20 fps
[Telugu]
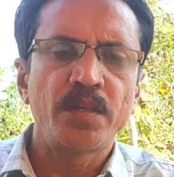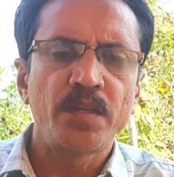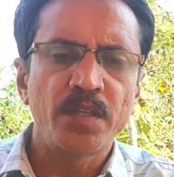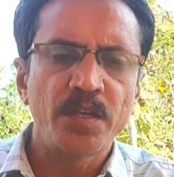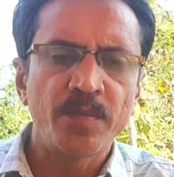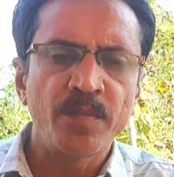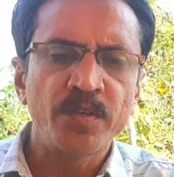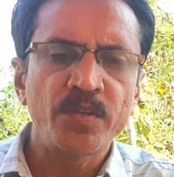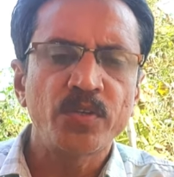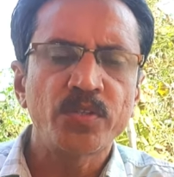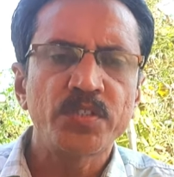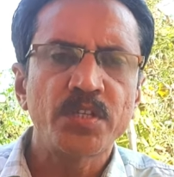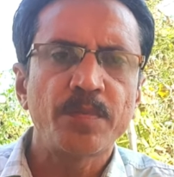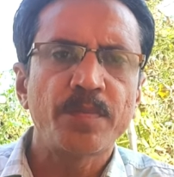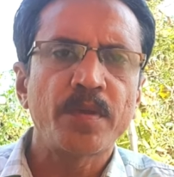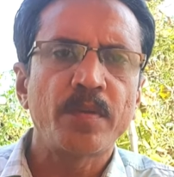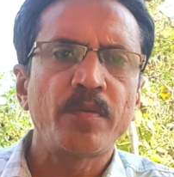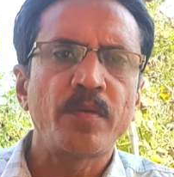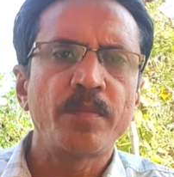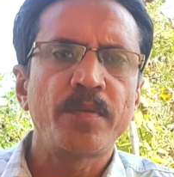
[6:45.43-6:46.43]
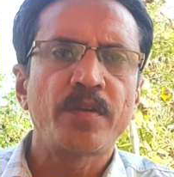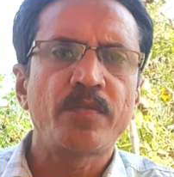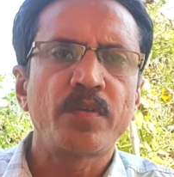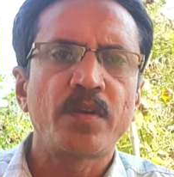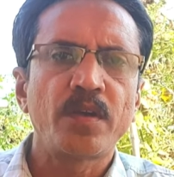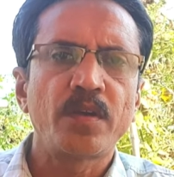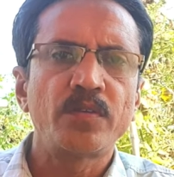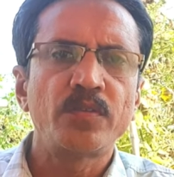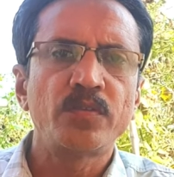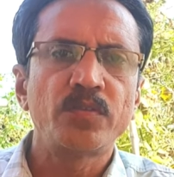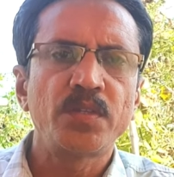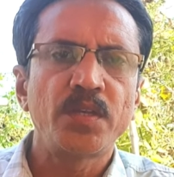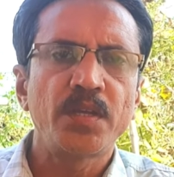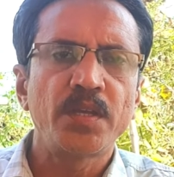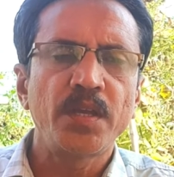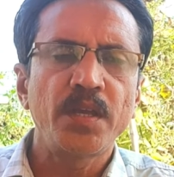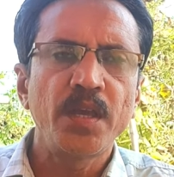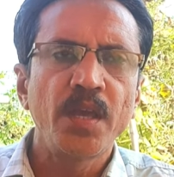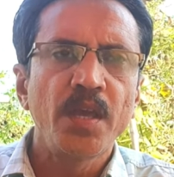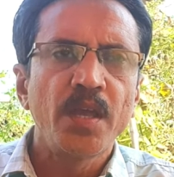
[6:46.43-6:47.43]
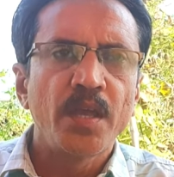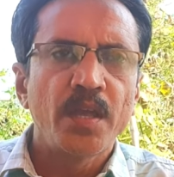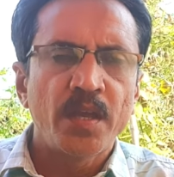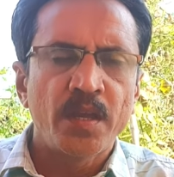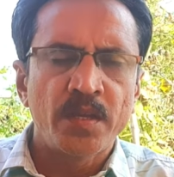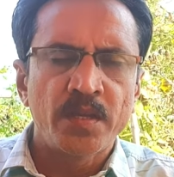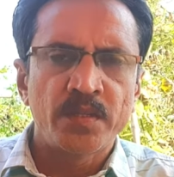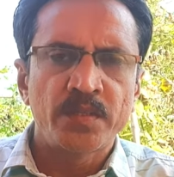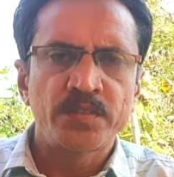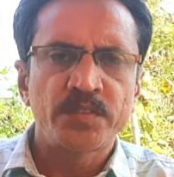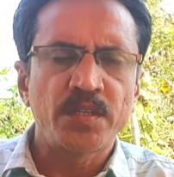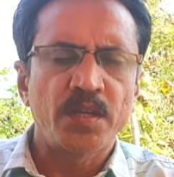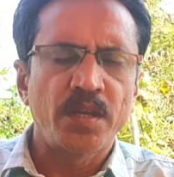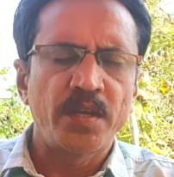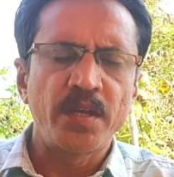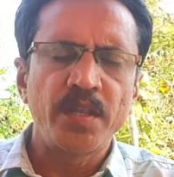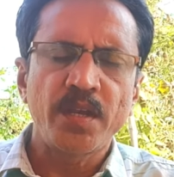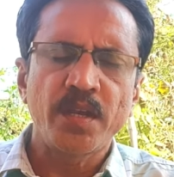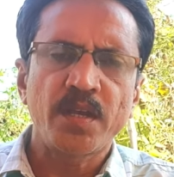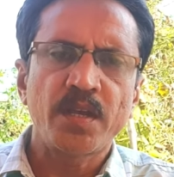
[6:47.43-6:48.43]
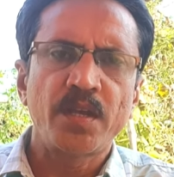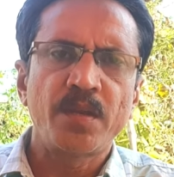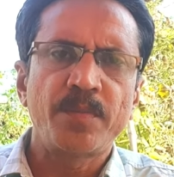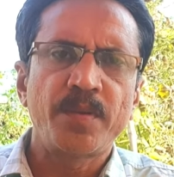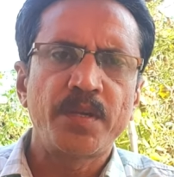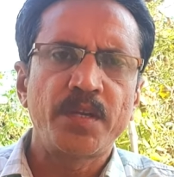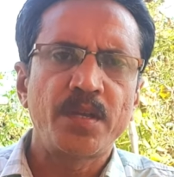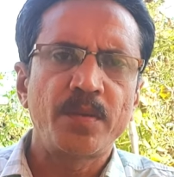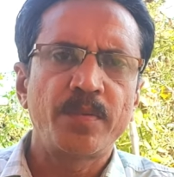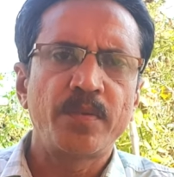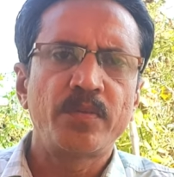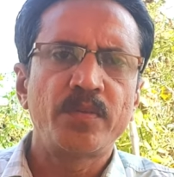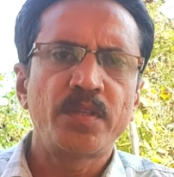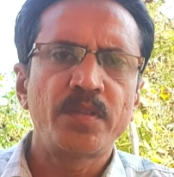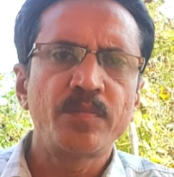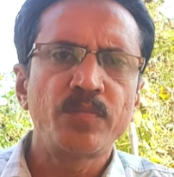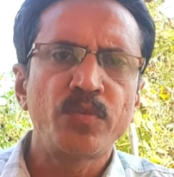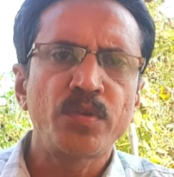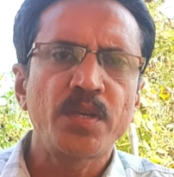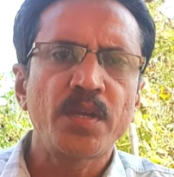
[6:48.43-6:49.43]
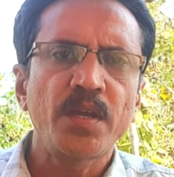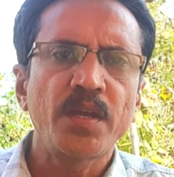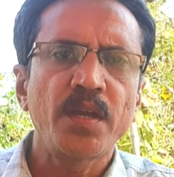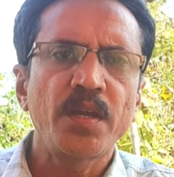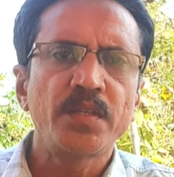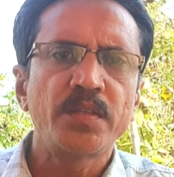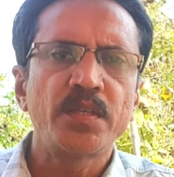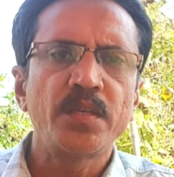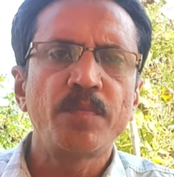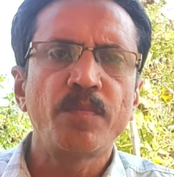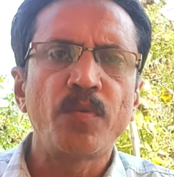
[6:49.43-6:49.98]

ఈ నెమటోడ్స్ల ప్రభావం ఎక్కువగా ఉంటుందంటే అన్ని రకాల పంటలపై ఉంటుంది ముఖ్యంగా ఇది